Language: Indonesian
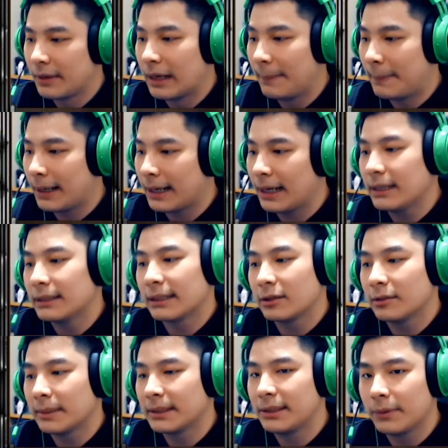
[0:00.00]
Apakah eg 1
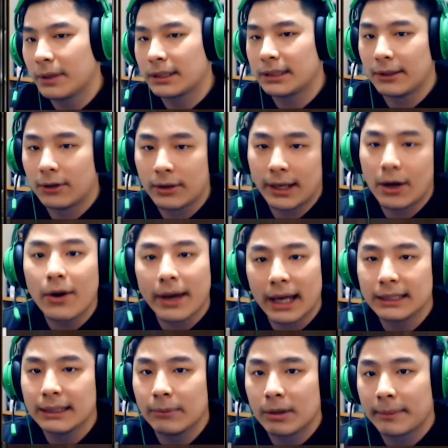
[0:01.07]
masih worth it? Oke-oke
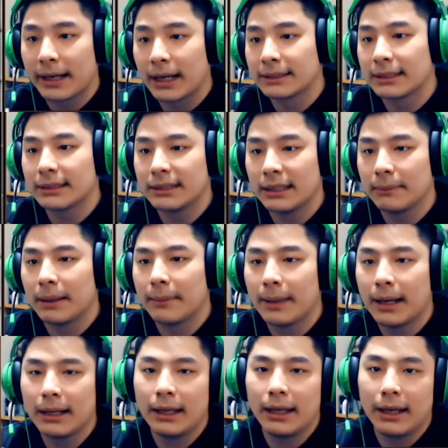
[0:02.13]
okay aja buat main Assassin, main
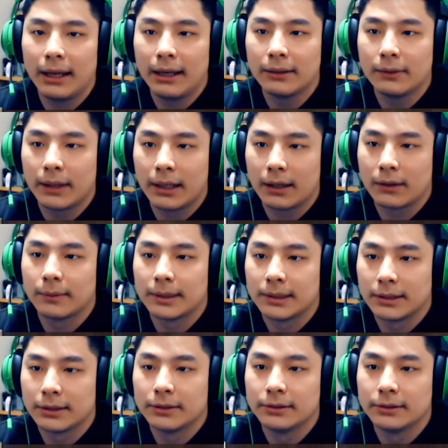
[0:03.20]
Mage. Itu enak kok masih